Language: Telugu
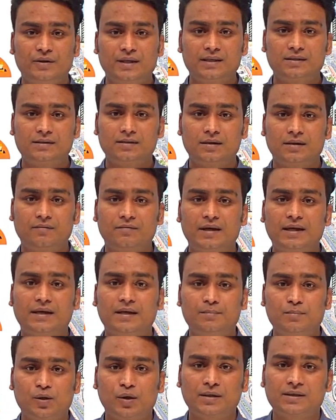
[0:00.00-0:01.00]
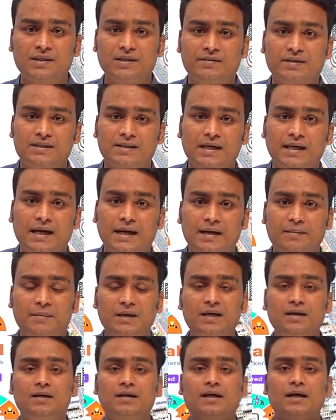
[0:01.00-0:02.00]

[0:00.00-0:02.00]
వ్యూయర్స్ వెల్కమ్ టు అచీవర్స్ అకాడమీ